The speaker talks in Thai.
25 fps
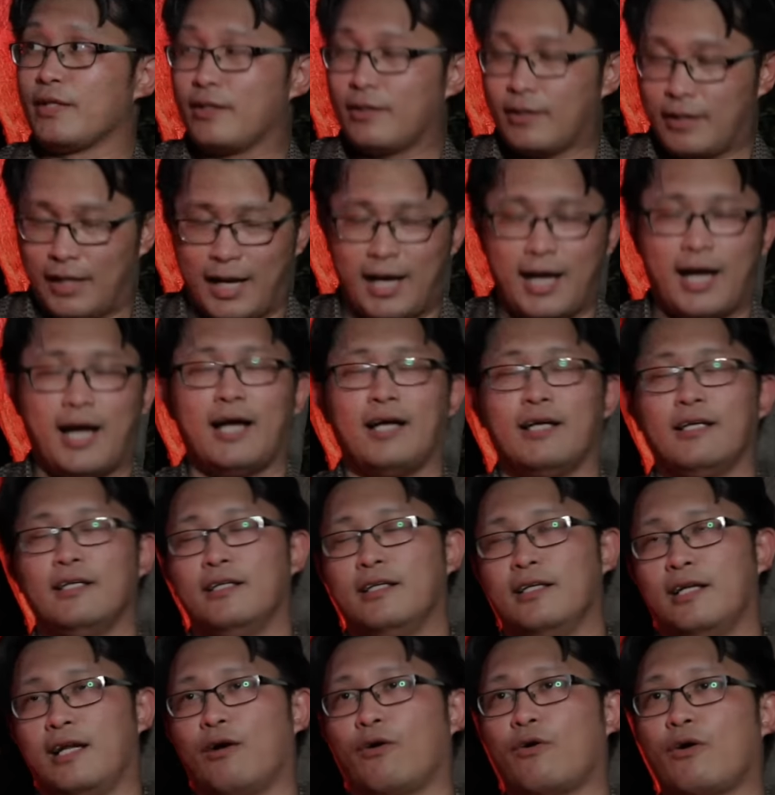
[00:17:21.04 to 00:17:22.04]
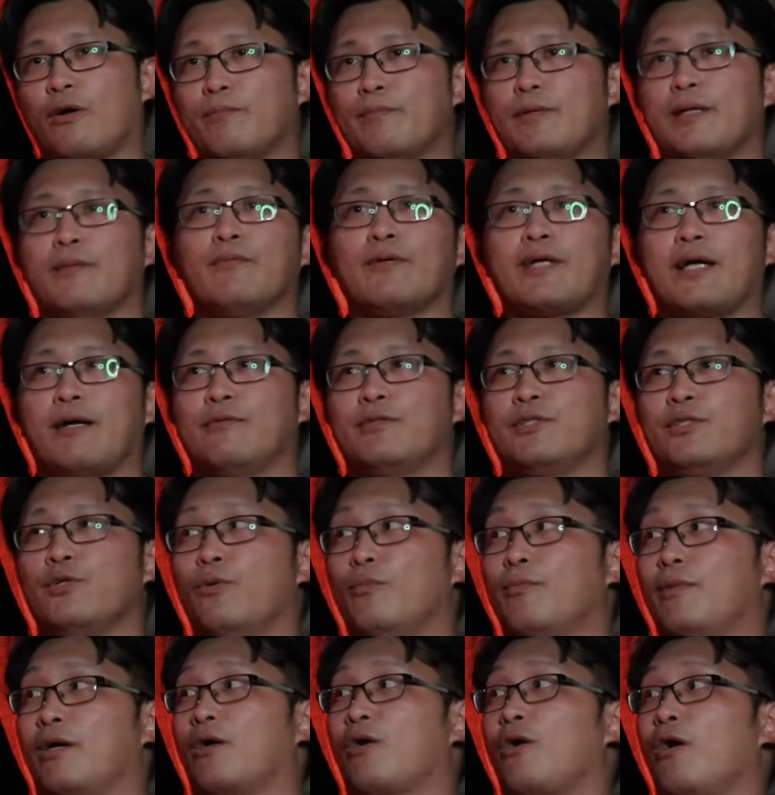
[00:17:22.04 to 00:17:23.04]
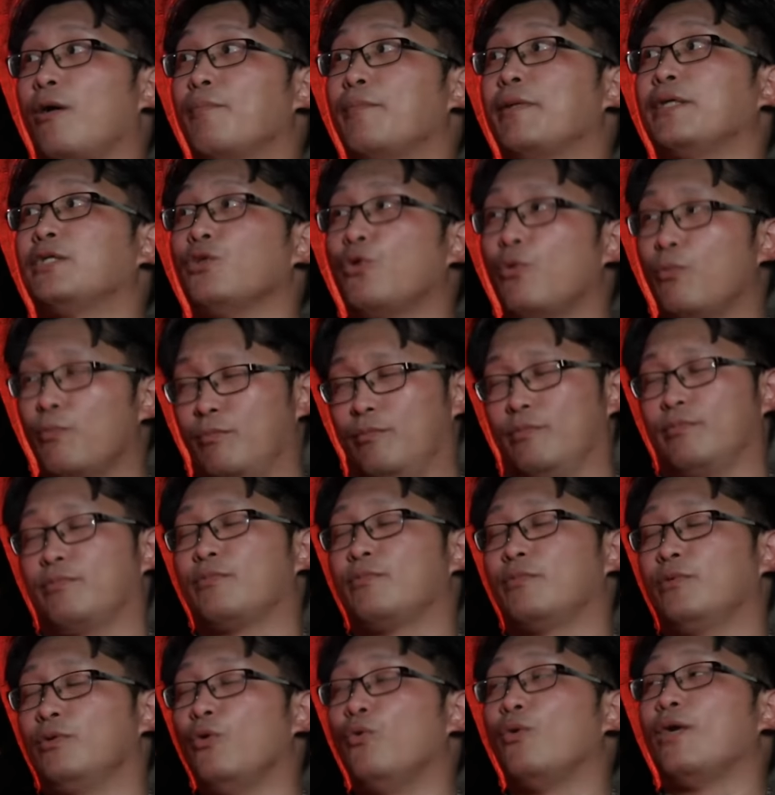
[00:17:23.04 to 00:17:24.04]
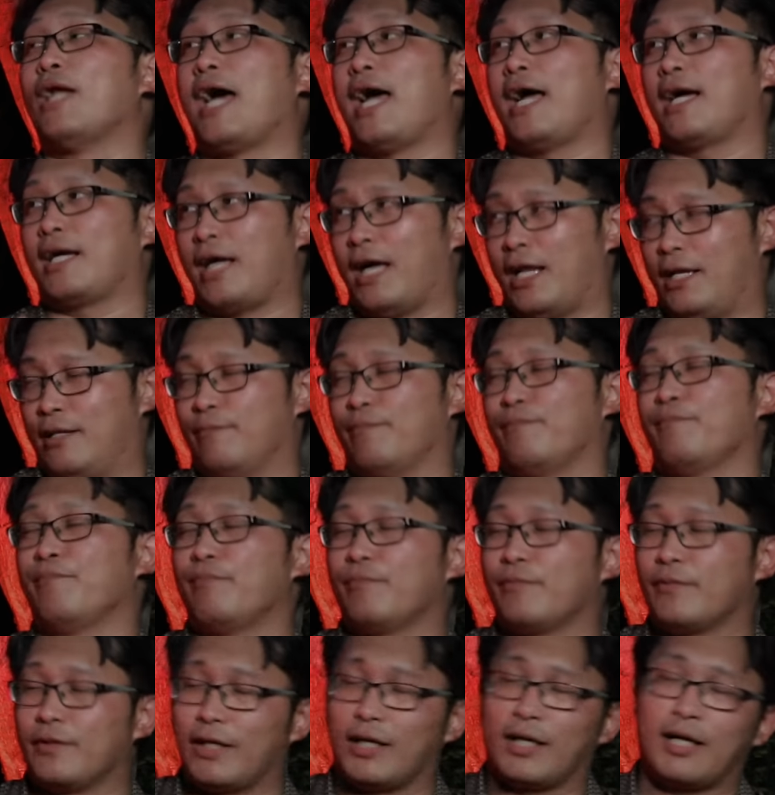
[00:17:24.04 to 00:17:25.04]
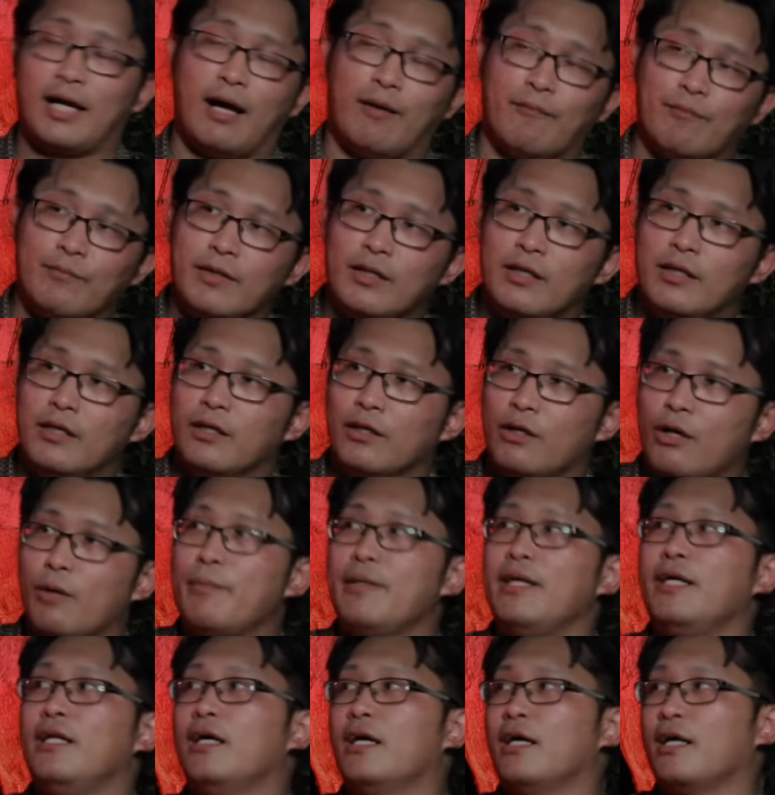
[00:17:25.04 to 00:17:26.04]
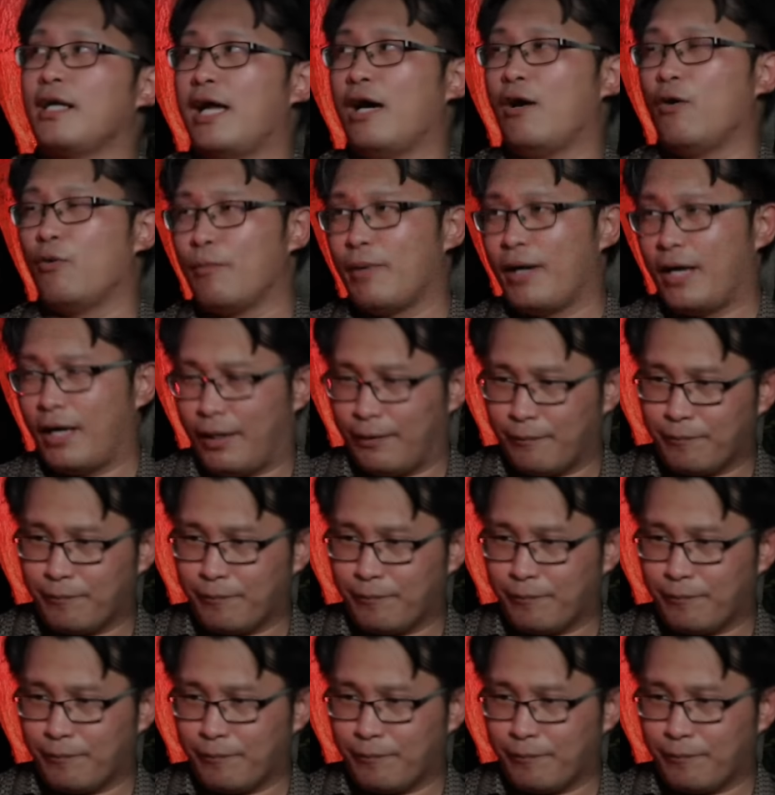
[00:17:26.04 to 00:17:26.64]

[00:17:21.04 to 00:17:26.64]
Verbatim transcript: มอ่าเราก็เปิดโปรแกรม Zoom แล้วก็ประชุมดูหน้ากันนะครับ ก็มีเรื่องเล่ามา